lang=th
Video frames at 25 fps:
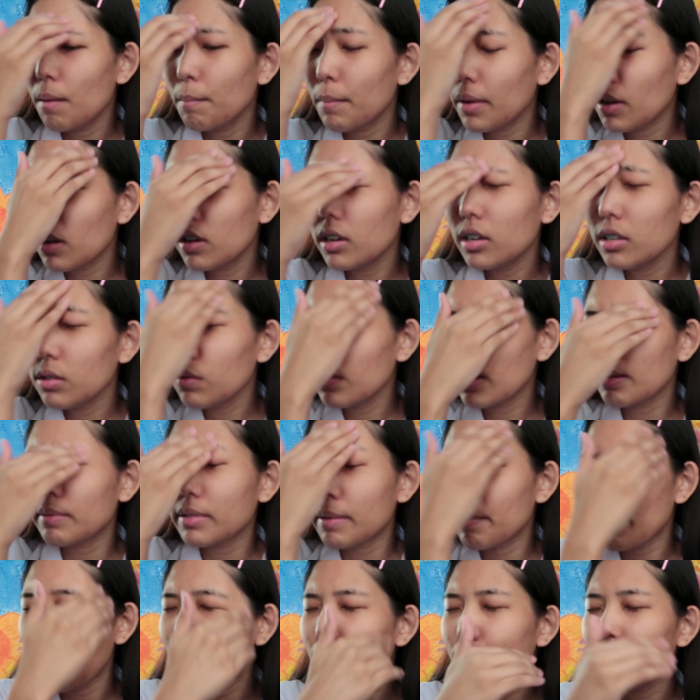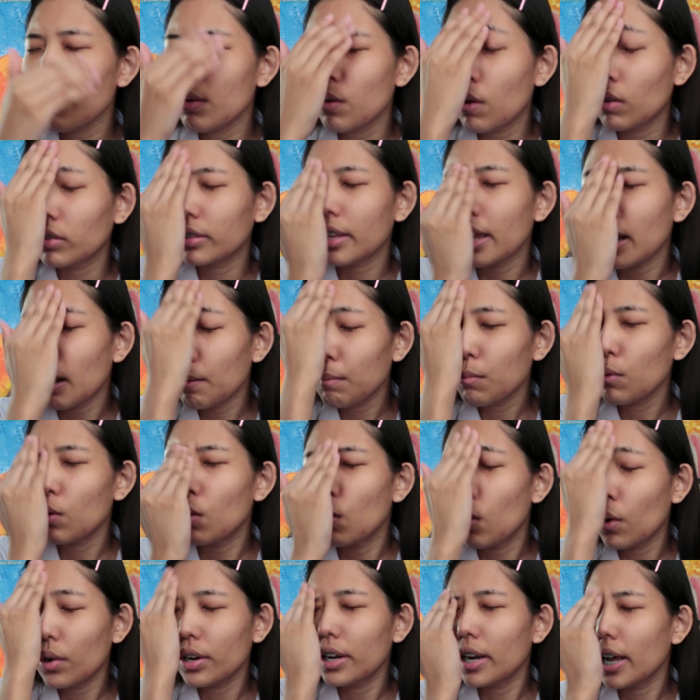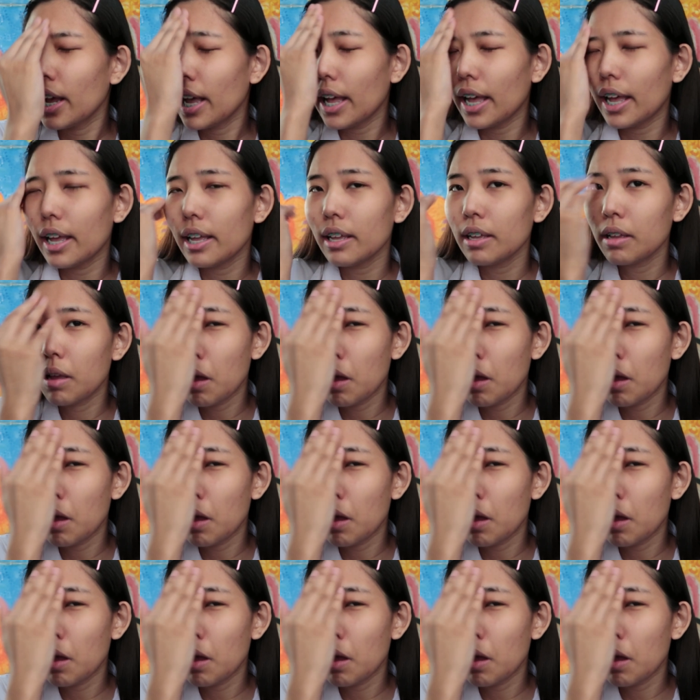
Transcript: มันก็ขึ้นอยู่กับสภาพผิวของแต่ละบุคคลนะคะ